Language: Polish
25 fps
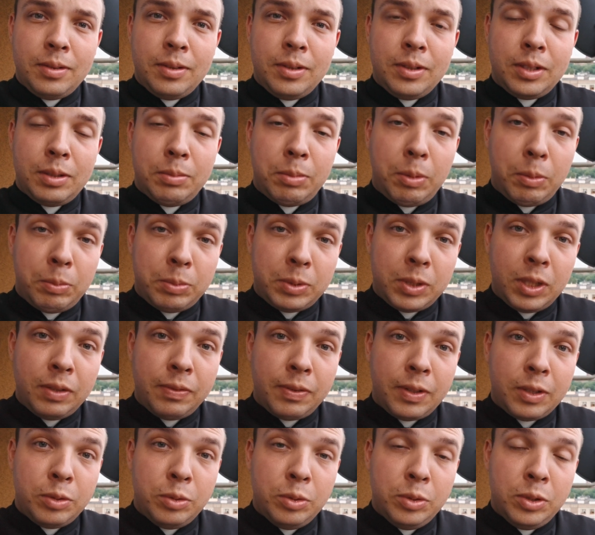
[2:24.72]
Żeby
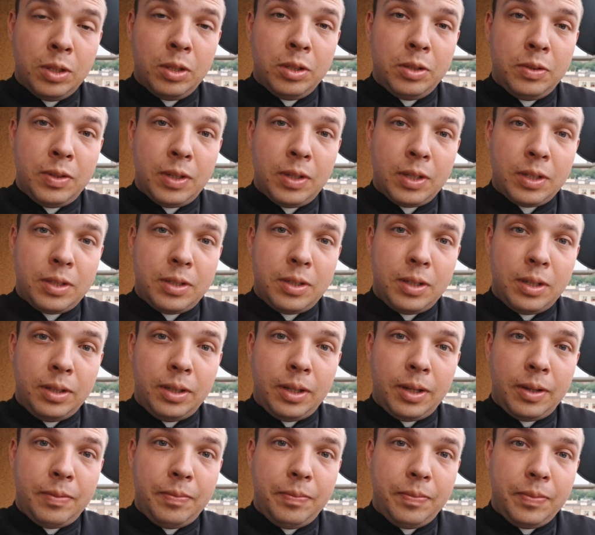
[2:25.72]
przetrwać różne
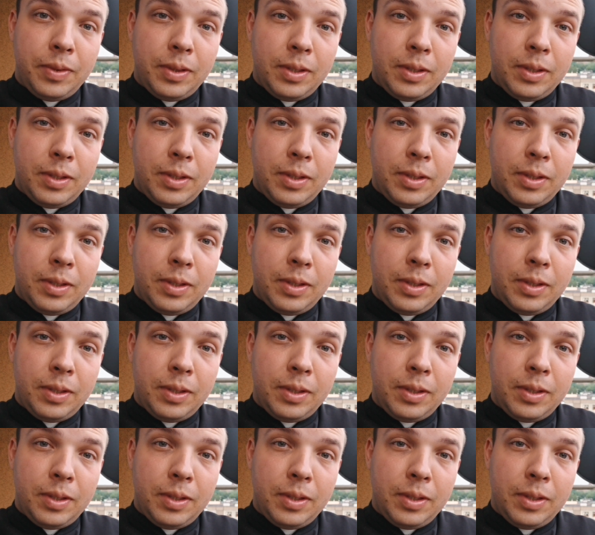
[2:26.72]
doświadczenia,